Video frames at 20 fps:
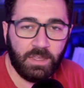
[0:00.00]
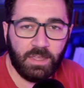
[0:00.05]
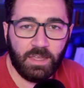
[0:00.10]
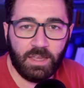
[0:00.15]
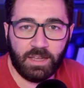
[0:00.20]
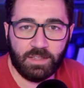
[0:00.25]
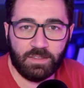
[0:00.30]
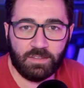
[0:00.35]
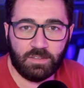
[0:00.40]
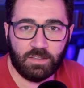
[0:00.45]

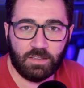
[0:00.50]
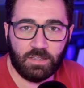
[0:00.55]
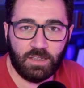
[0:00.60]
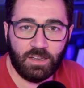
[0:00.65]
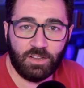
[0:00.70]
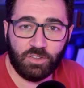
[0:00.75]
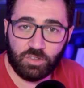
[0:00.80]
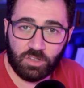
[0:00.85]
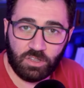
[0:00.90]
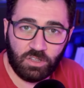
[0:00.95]
Anzi, il
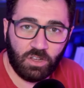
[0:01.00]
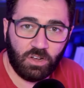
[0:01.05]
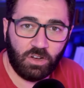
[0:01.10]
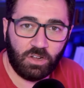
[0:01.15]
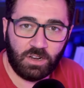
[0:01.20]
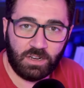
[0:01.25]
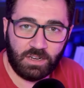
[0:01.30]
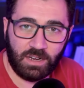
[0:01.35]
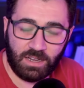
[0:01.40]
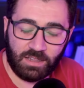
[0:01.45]

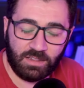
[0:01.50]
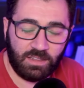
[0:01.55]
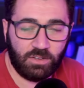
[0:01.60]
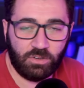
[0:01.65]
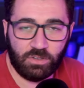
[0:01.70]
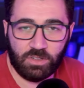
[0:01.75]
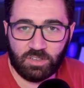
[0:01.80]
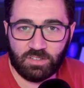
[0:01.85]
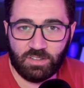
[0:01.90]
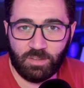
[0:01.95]
Signore nell'Antico
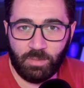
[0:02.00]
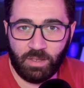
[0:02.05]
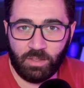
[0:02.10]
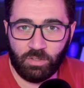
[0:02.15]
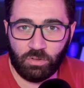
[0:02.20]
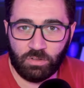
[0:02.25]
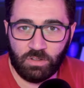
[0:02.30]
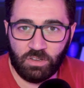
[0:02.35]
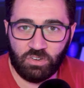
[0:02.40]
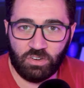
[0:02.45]
Testamento
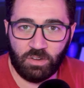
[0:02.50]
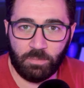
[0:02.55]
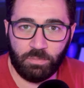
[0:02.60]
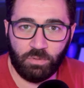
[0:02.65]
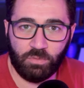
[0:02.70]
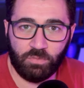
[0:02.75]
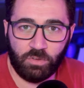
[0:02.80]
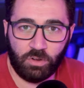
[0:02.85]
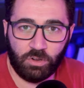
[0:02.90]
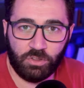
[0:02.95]
dice più
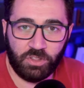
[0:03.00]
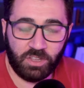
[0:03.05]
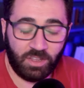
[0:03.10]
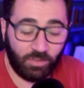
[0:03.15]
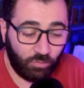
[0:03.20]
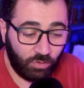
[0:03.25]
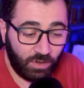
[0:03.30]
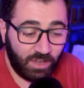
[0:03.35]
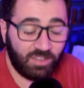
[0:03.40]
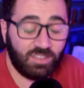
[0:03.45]
volte che
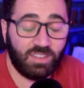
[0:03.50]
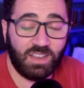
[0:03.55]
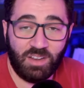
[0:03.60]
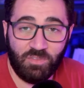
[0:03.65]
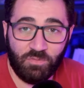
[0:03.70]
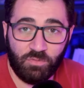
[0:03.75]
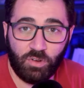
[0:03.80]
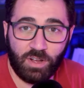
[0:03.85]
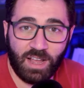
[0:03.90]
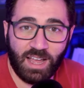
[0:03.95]
vuole essere
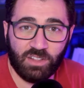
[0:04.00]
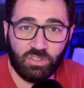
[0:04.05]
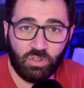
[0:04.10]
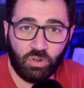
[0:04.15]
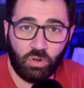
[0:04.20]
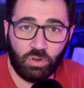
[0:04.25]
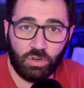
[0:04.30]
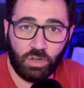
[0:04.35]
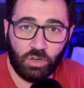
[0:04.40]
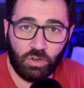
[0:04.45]
invocato
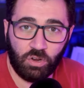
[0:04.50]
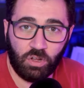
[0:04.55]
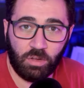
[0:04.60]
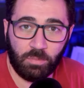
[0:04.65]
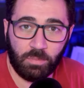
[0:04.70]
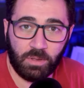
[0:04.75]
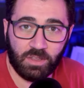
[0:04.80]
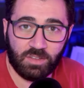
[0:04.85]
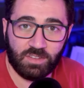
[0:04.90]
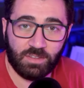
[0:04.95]
con il
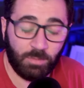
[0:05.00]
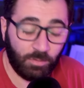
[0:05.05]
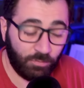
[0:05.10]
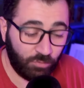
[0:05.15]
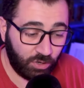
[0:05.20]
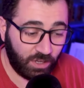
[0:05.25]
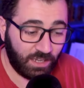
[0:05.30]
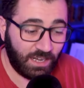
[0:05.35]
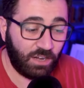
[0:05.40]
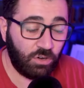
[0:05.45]
nome, essi mi
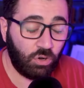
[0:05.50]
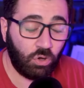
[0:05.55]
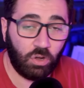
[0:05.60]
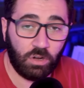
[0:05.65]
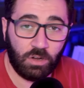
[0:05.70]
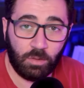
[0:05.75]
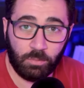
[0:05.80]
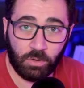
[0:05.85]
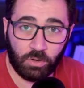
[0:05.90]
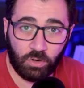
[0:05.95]
invocheranno con
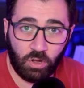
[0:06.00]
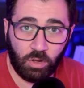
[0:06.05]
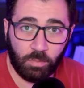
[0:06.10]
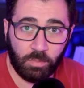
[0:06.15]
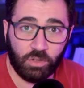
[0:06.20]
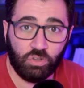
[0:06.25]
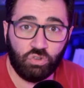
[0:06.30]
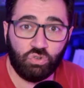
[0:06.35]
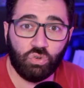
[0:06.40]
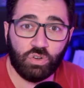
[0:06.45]
il mio
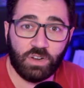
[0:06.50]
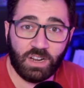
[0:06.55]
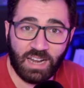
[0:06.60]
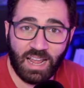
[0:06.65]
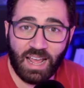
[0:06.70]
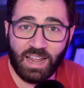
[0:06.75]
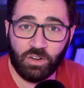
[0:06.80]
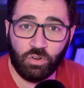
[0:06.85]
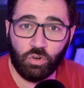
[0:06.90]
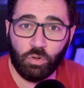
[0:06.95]
nome,
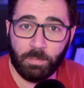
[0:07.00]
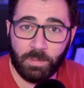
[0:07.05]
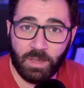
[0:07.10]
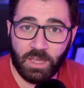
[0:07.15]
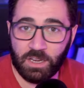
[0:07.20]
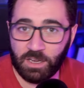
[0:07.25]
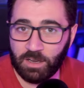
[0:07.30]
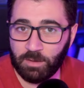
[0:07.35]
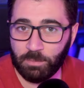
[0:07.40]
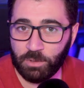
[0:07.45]
giureranno per
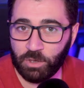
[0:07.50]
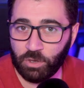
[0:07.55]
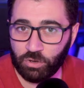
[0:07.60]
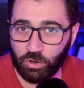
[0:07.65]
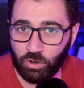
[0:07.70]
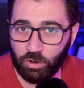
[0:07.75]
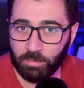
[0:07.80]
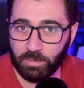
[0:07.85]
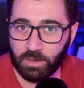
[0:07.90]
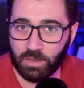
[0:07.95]
il mio
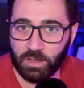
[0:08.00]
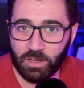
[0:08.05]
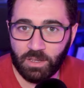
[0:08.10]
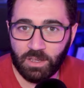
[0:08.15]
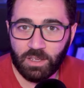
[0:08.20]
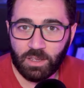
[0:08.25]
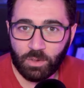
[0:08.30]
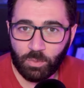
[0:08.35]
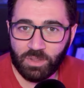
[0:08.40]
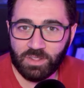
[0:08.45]
nome.
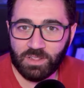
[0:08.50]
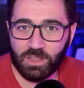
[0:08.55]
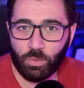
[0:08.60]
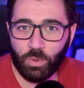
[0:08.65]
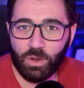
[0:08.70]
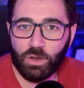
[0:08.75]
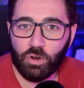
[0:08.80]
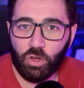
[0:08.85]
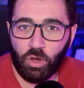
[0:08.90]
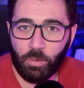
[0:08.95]
Quindi
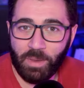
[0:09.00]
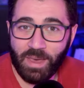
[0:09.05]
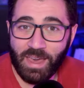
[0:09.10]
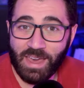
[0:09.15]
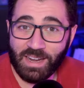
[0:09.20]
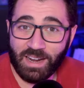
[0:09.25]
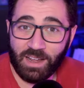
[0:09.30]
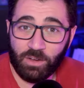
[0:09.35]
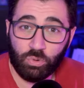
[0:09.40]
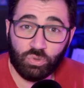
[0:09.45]
quel nome
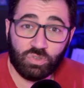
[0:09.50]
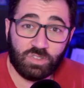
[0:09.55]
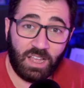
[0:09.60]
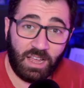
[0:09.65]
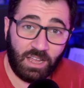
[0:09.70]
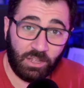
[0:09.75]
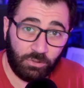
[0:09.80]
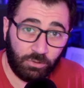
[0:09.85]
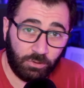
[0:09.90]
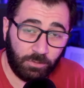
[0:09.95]
era
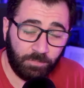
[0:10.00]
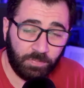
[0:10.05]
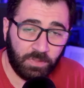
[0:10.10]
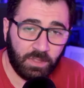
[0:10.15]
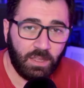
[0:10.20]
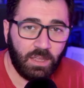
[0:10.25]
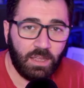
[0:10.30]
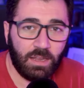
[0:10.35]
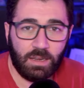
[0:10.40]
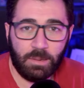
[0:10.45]
usato.
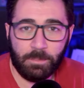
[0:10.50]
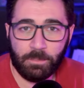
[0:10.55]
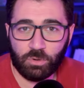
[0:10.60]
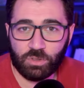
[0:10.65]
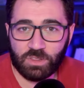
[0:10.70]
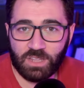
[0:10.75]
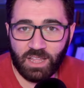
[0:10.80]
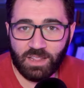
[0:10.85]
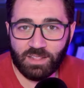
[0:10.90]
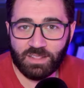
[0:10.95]

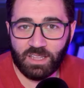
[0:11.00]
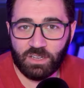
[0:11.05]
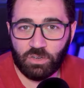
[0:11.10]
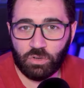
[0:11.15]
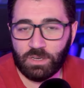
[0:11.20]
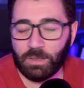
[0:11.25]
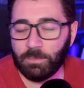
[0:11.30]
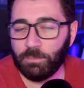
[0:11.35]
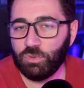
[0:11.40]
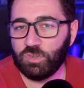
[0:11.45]
L'importante è
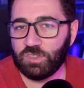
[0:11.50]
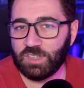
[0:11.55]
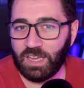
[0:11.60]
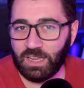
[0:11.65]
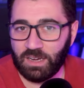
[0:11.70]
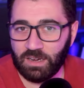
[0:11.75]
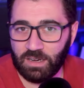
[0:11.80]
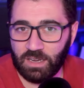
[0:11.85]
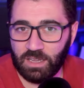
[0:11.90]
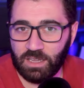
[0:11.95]
non
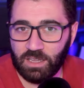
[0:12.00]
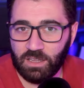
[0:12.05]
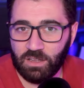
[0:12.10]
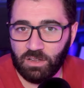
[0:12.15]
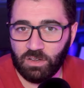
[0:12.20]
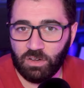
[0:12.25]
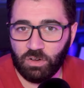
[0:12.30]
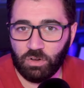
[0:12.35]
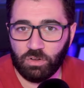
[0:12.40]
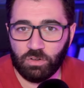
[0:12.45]
abusarne
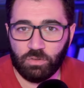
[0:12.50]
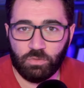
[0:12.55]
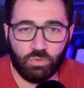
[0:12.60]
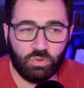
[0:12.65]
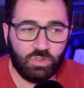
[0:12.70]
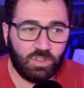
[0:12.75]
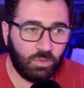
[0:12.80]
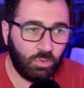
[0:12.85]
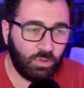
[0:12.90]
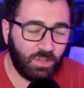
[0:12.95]
o
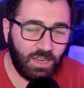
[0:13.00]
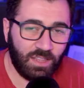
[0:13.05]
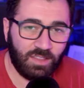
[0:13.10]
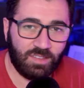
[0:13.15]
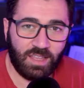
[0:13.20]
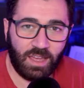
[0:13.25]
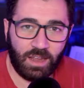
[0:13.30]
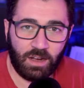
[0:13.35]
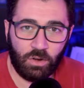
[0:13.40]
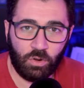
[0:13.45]
us-
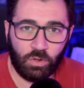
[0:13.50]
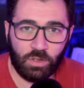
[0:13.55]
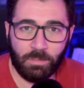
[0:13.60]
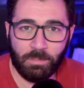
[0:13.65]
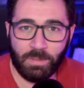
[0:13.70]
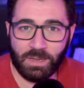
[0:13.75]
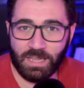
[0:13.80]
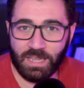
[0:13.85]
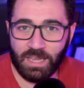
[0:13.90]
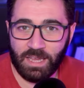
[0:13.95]
utilizzarlo in
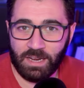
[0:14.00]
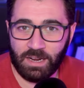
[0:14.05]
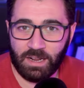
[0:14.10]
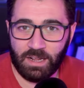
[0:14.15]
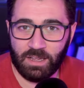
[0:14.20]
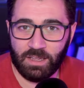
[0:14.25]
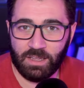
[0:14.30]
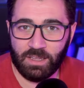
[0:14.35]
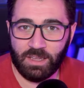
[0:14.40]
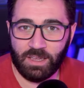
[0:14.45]

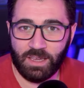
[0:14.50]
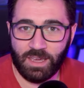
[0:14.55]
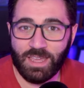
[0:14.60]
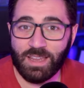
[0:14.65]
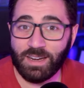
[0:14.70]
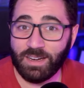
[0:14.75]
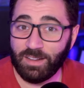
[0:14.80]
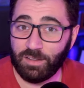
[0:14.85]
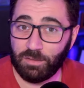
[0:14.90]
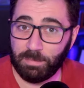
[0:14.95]
maniera eh,
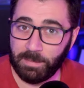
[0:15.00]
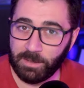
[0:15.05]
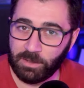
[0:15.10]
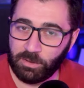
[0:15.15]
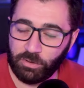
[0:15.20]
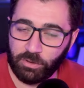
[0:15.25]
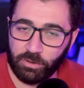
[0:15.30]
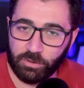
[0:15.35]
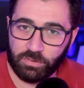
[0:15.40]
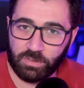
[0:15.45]

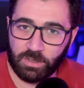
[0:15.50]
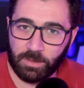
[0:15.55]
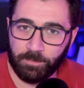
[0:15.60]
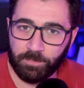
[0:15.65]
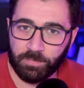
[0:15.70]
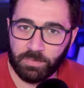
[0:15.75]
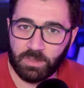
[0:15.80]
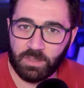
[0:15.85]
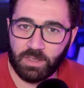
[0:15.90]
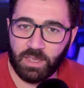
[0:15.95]
irrispettosa.
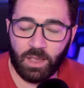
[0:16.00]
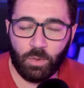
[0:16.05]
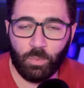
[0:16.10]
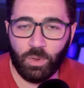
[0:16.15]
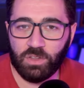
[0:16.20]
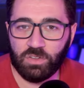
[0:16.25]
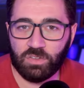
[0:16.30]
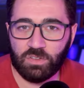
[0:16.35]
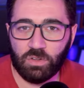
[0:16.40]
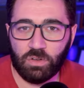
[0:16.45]
E
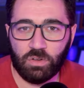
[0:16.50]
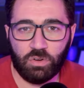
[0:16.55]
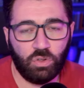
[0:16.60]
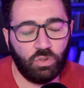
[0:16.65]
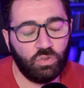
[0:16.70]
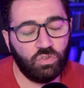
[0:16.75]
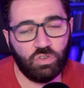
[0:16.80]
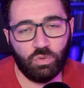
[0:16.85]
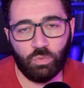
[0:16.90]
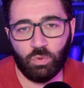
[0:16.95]
questo
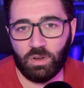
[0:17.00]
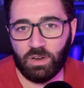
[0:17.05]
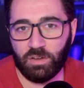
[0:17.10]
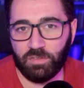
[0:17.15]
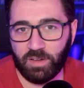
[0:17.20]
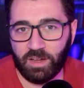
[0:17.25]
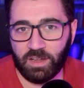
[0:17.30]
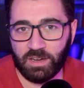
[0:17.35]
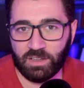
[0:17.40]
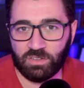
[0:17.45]
non si vuole
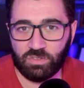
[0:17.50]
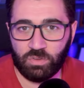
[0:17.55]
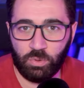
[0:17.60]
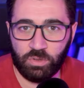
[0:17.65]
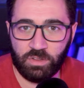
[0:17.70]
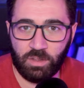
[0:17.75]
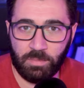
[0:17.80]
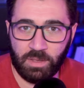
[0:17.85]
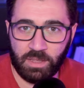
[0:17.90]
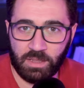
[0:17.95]
fare
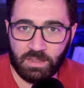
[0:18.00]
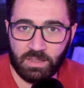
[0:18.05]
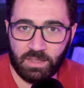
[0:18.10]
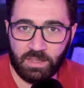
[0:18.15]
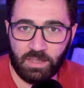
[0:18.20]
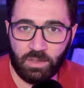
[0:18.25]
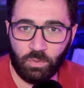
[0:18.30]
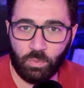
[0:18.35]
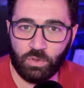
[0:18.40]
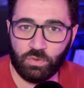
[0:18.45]
assolutamente
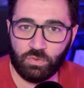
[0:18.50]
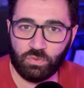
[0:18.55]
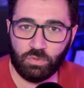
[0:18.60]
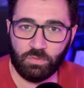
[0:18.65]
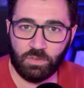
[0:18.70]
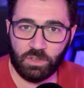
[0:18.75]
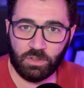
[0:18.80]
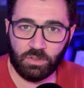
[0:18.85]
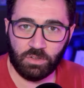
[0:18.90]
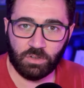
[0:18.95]
in questo
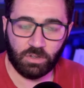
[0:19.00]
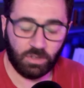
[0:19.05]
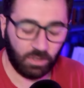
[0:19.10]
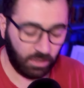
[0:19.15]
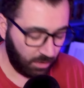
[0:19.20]
video.